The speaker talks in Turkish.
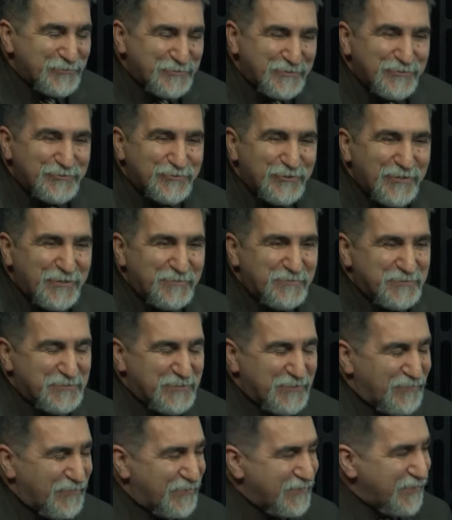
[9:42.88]
bir şey şöyle bir
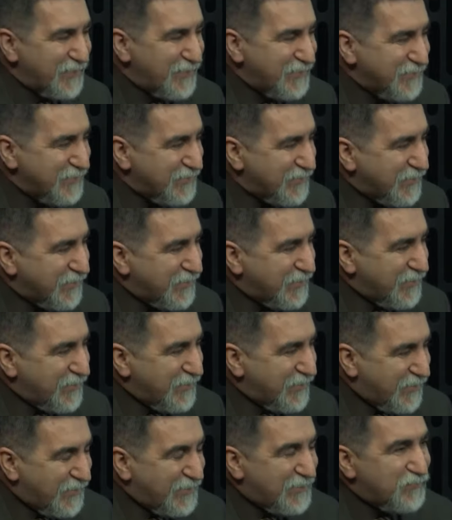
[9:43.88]
şey var yani
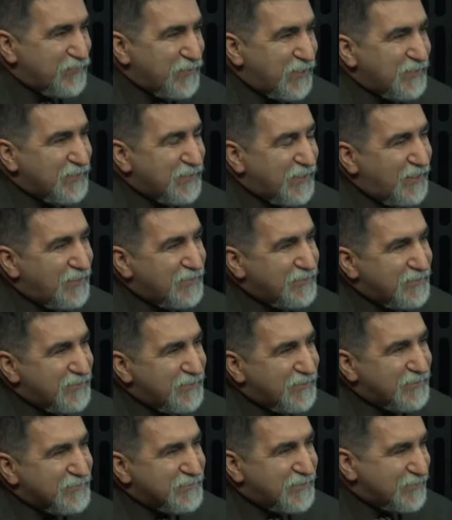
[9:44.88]
elimden
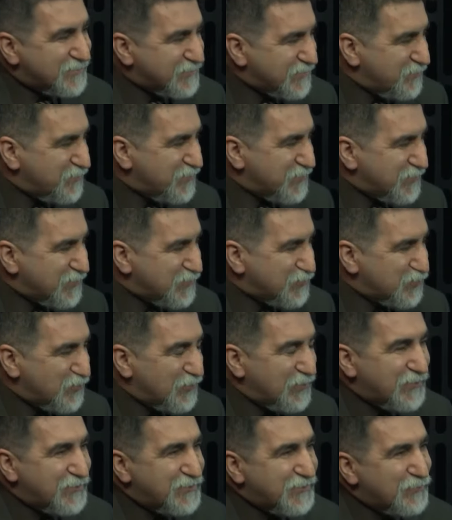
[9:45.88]
geldiği kadar tabii ki
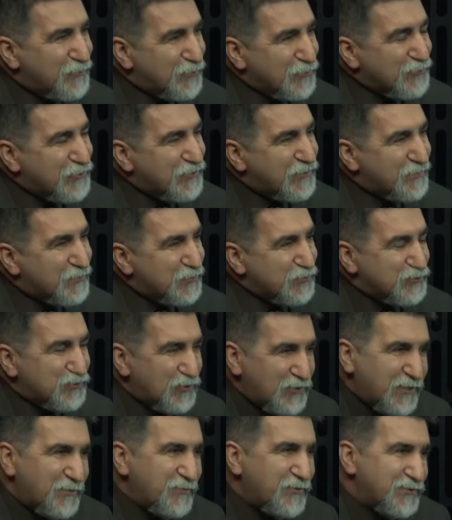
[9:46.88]
söylediğim oluyor ama
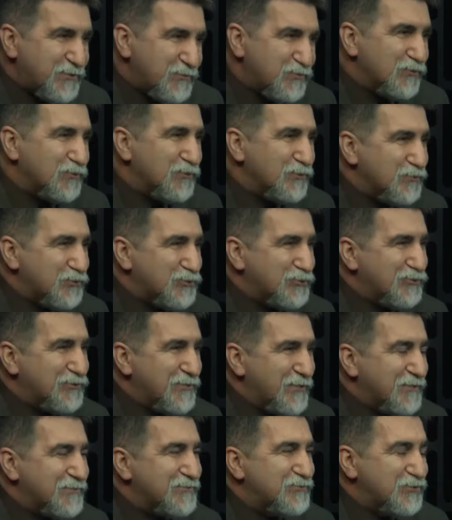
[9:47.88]
söylemediğim de olmuştur
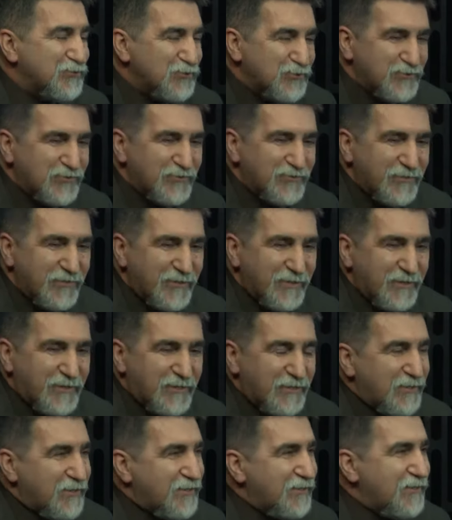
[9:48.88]
yani çünkü
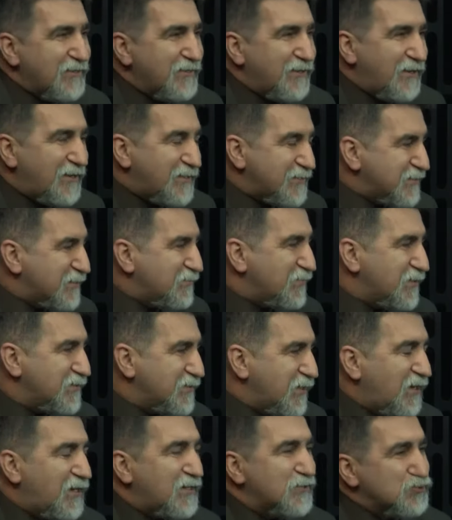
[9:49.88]
e, her zaman
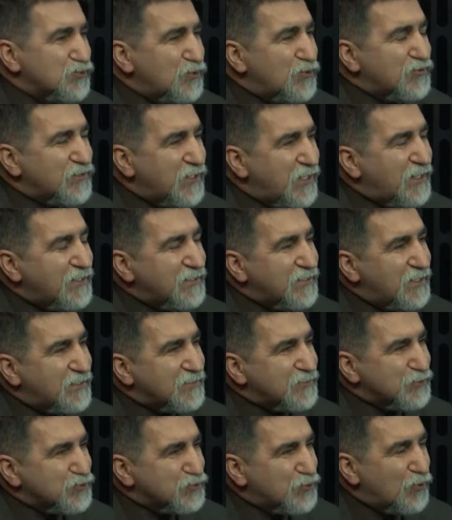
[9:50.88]
her doğru her
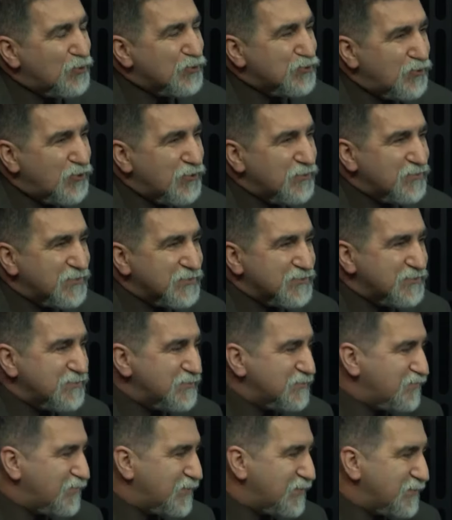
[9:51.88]
yerde doğru
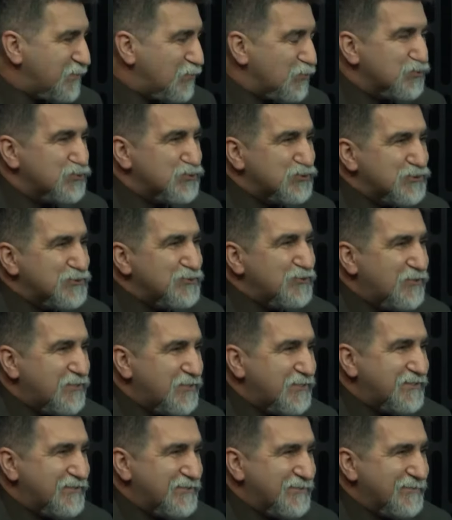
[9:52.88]
olmadığını bana 30 yıl
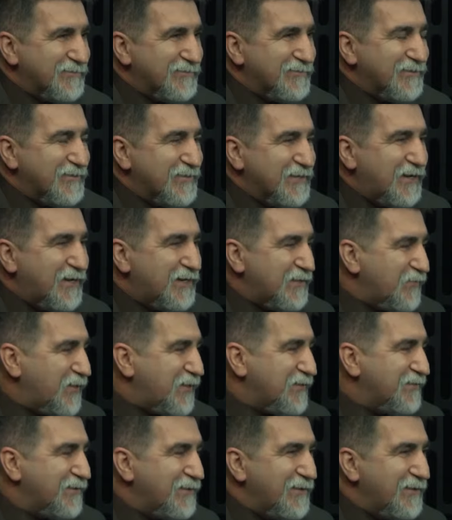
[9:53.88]
öğretti. Yani ben